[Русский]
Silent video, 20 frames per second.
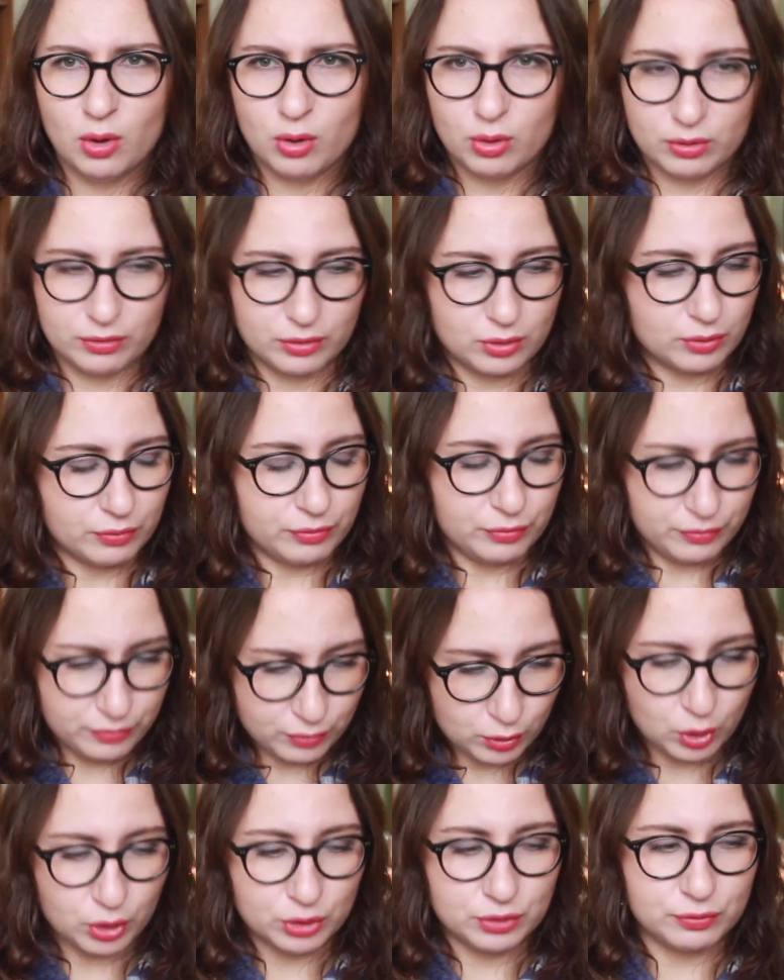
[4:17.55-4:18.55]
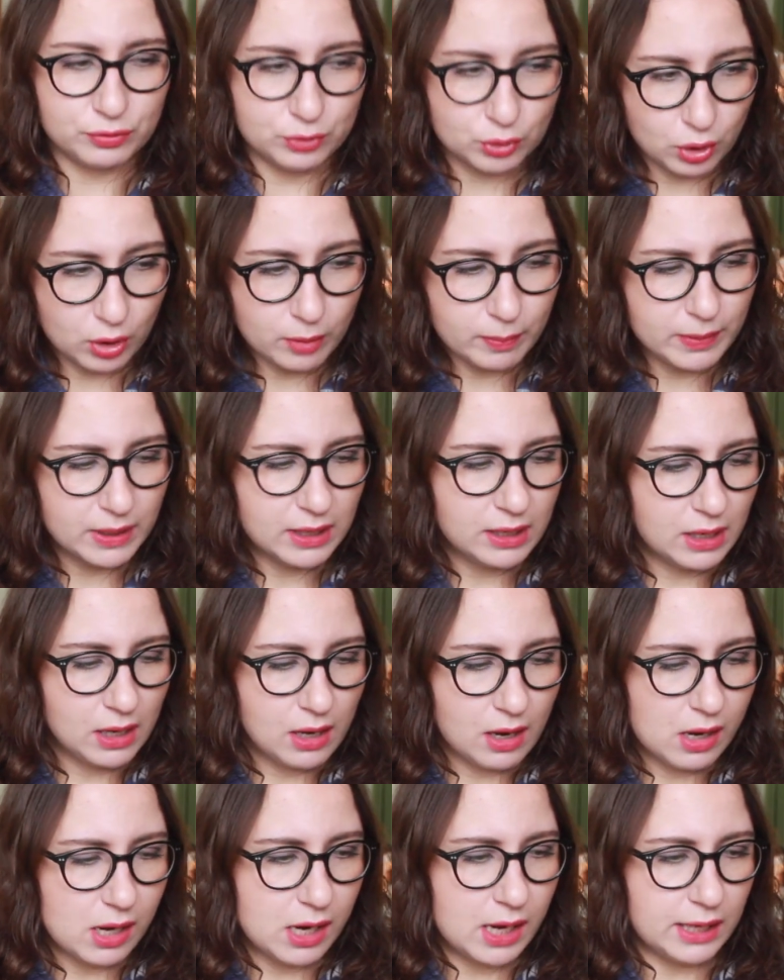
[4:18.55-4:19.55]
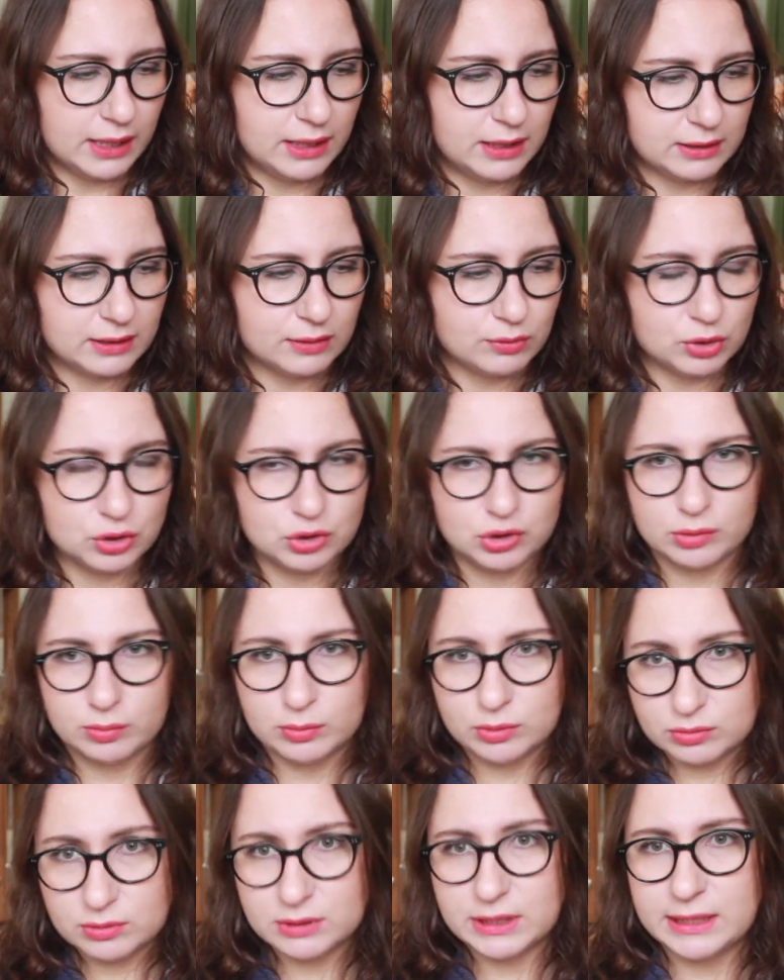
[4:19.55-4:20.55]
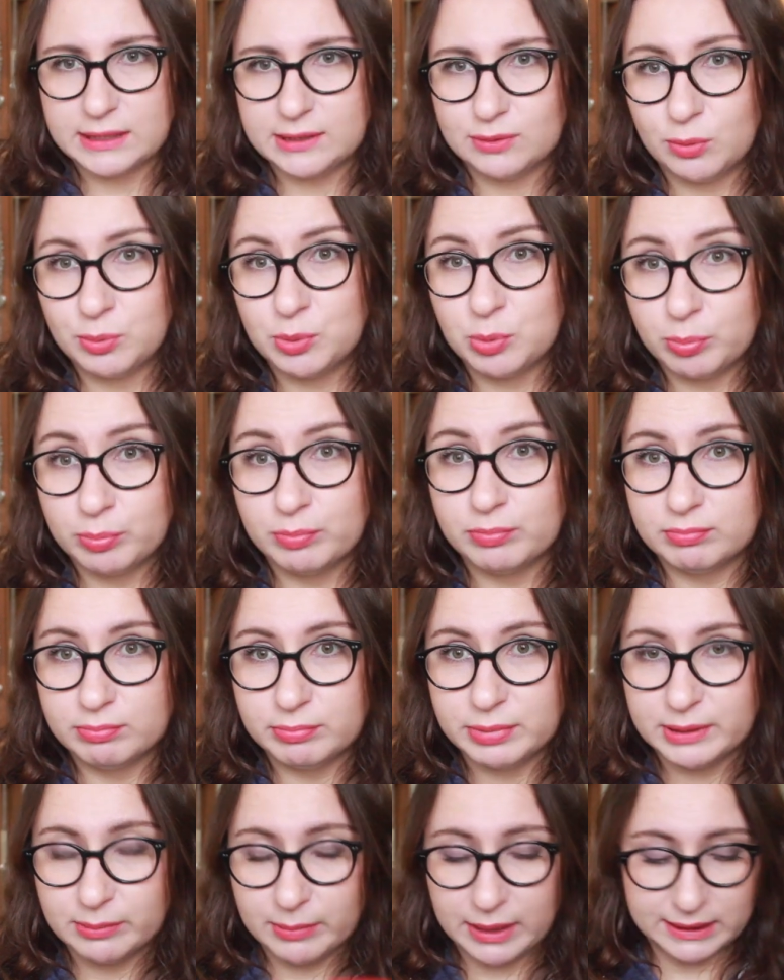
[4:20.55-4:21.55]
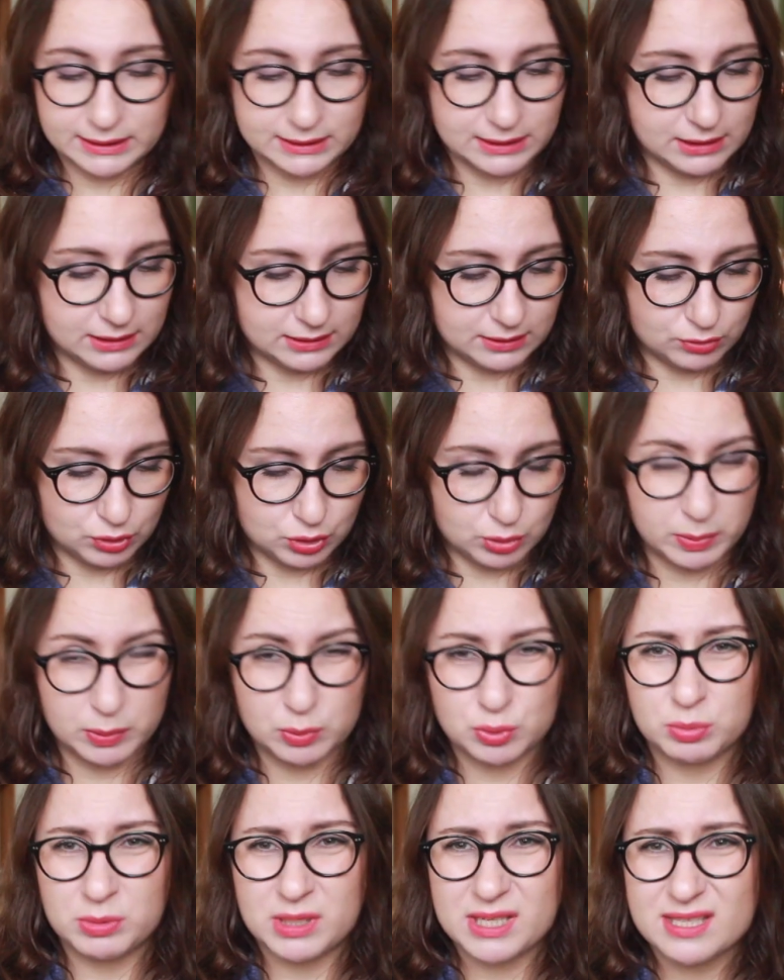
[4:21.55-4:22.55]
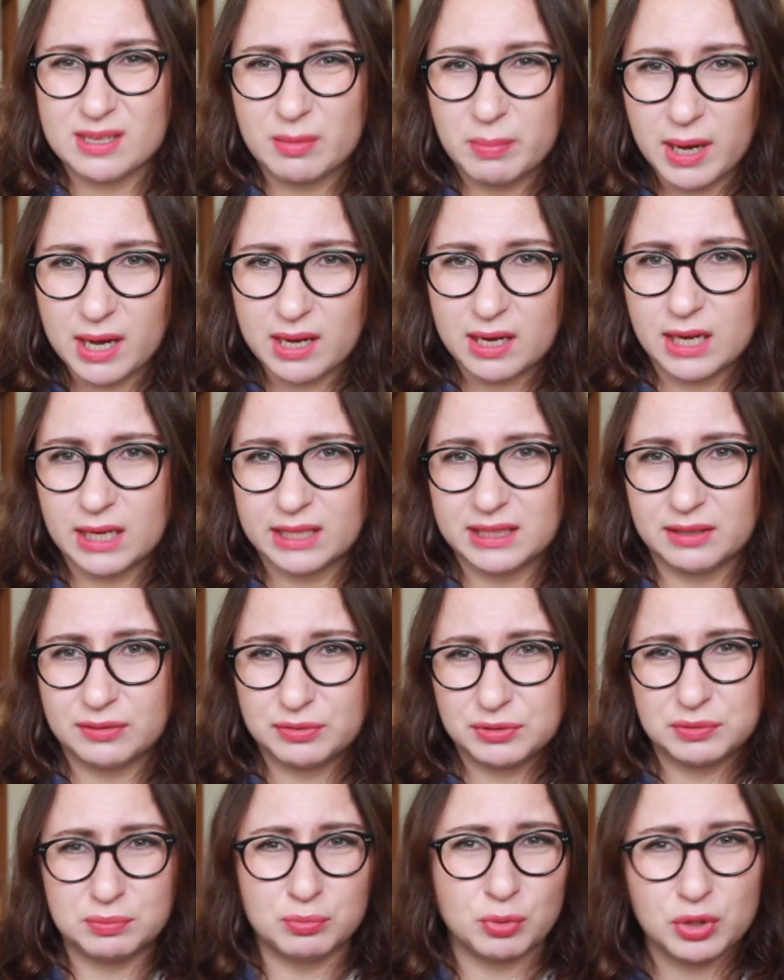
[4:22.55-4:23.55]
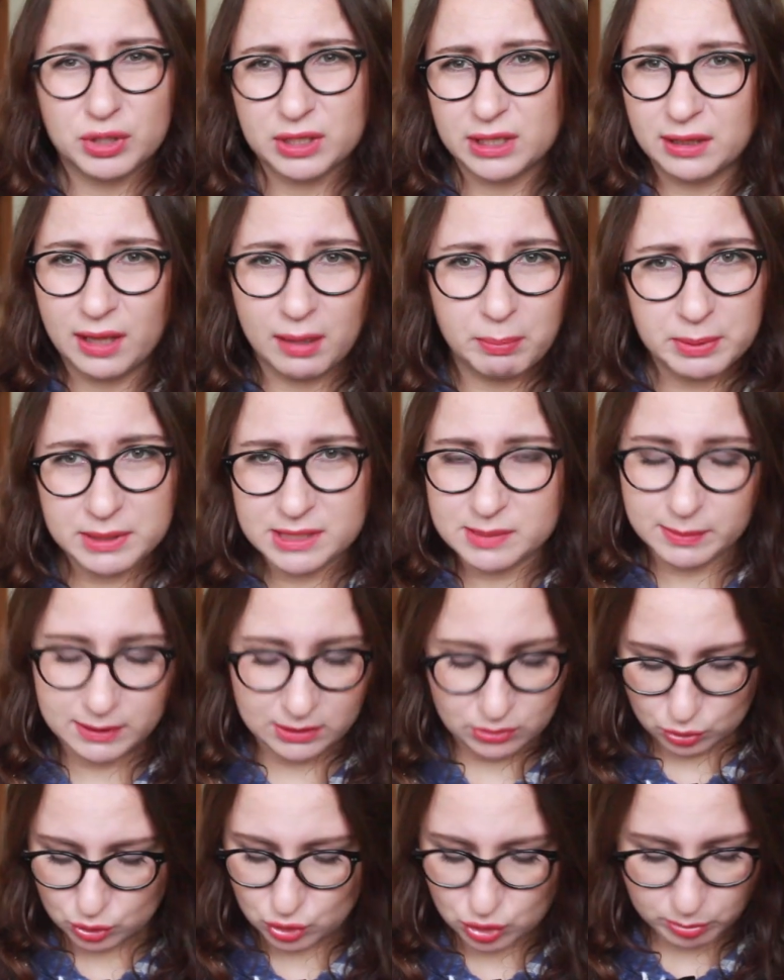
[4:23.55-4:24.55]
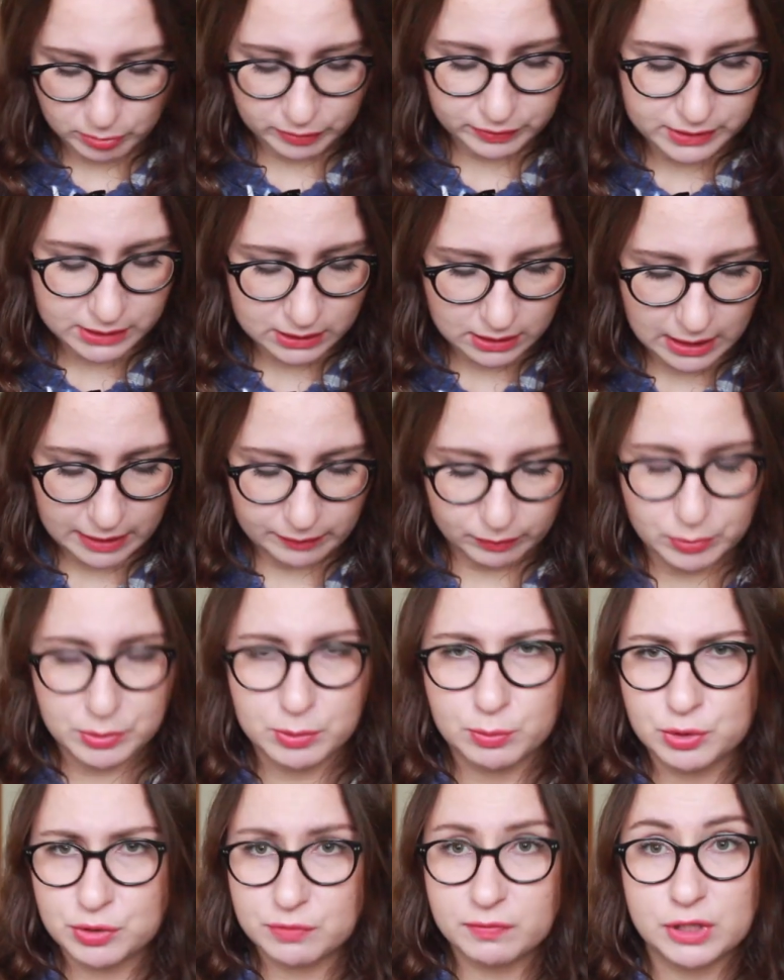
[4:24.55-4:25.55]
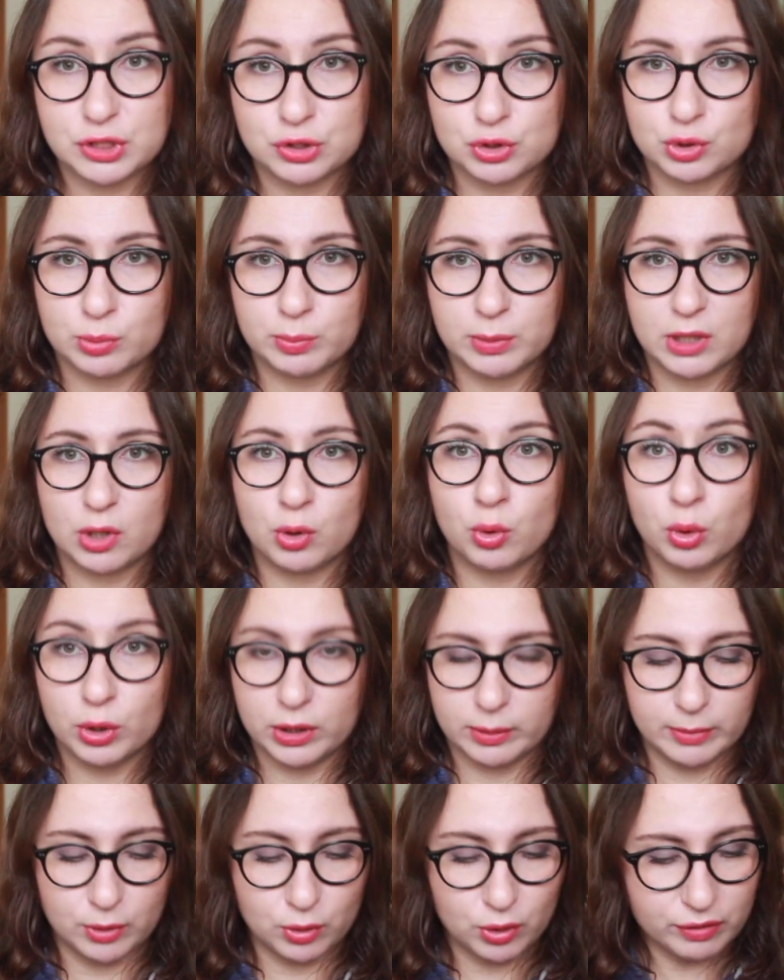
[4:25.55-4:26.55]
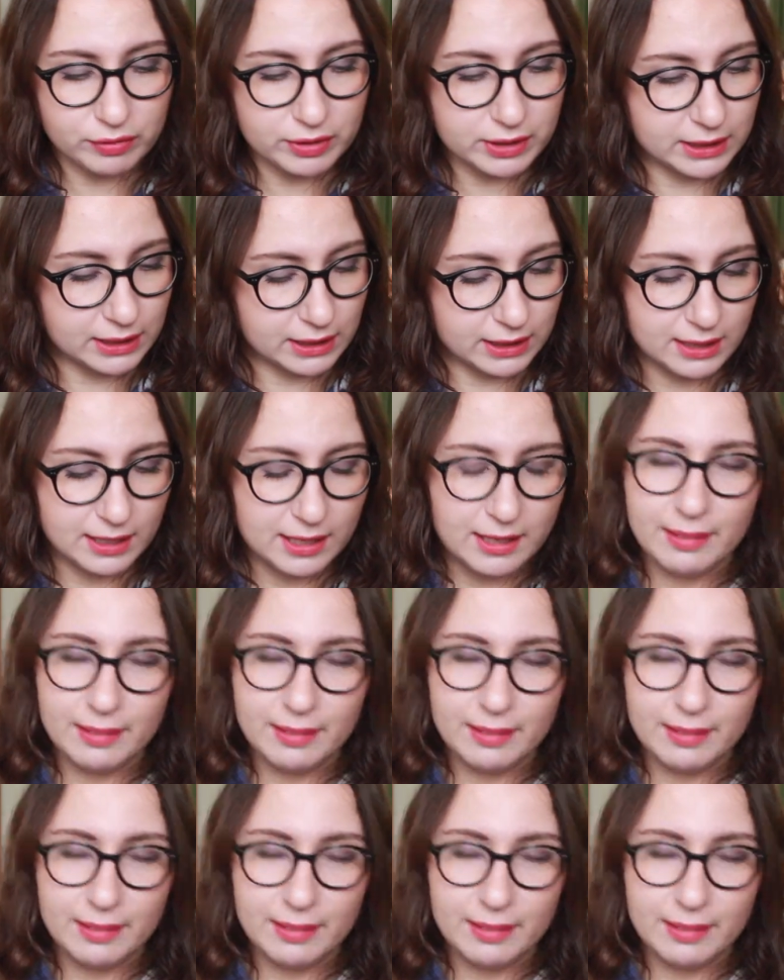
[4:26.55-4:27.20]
Вход в дом а, для того, чтобы, ну, знаете, в общем, понимаете, для того, чтобы, потому что у меня собака, она мокрые лапы, несмотря на то, что мы вытираем. В общем, очень важно, чтобы какой-либо коврик. И